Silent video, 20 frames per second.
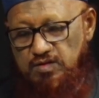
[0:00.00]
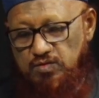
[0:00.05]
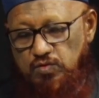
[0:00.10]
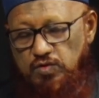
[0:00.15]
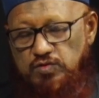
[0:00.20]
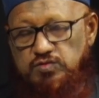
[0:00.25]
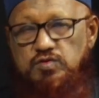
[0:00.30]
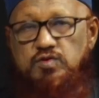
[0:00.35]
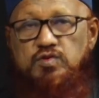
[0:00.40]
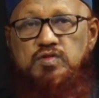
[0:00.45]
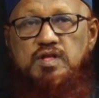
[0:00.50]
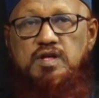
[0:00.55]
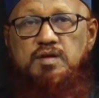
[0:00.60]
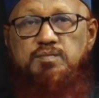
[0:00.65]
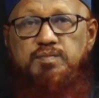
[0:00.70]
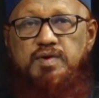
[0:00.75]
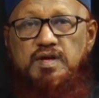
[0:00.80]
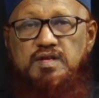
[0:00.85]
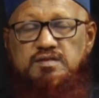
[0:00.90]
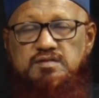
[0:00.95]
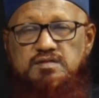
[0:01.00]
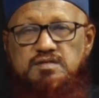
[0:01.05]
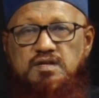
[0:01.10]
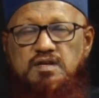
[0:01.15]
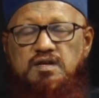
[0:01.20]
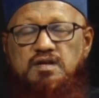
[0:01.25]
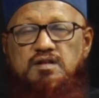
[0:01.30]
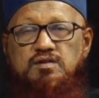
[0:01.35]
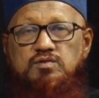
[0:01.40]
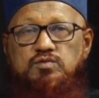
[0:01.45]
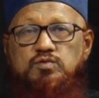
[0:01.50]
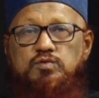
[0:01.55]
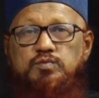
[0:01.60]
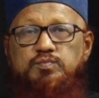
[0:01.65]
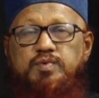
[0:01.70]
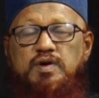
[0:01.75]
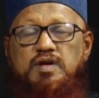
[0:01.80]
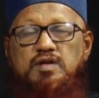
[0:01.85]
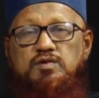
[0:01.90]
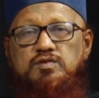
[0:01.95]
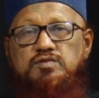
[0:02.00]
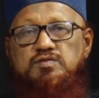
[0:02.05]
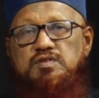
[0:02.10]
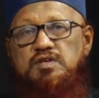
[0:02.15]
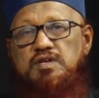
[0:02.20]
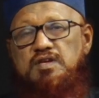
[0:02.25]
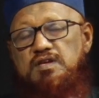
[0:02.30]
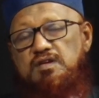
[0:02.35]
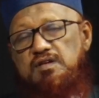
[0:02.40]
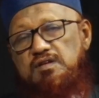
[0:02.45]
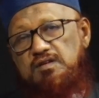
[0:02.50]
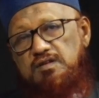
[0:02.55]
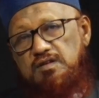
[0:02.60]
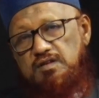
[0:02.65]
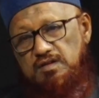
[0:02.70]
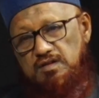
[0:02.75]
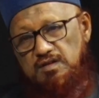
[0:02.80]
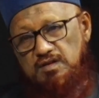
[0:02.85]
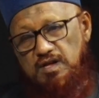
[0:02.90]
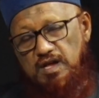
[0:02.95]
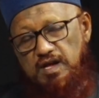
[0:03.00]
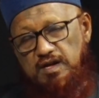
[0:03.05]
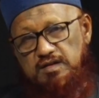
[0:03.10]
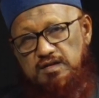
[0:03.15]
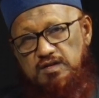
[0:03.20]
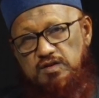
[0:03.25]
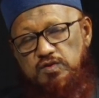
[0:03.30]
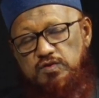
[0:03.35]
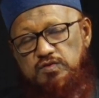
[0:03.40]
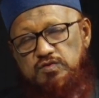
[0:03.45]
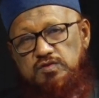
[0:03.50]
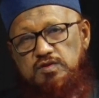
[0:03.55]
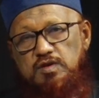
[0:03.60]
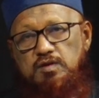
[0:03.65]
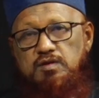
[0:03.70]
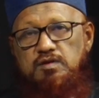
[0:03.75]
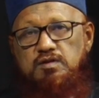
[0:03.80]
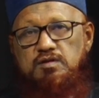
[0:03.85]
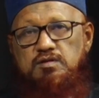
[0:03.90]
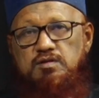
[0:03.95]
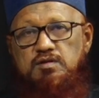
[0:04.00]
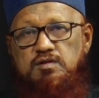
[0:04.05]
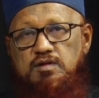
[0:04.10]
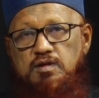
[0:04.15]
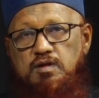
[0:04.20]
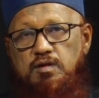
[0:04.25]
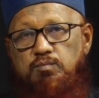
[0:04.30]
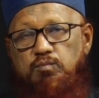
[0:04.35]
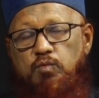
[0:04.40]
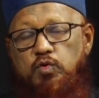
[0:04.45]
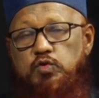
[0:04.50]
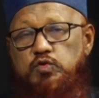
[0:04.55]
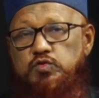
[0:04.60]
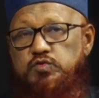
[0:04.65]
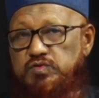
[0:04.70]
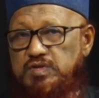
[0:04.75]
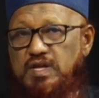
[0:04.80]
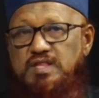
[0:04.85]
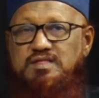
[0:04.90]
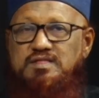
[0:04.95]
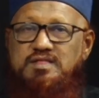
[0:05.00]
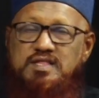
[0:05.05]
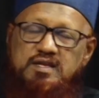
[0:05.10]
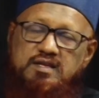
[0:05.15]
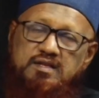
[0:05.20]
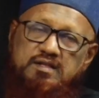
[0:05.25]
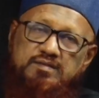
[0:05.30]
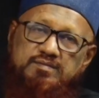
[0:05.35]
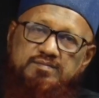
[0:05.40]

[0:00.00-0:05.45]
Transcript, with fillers: অশ্লীলতা থেকে বাঁচার উপায় হচ্ছে একটি হচ্ছে মনস্তাত্ত্বিক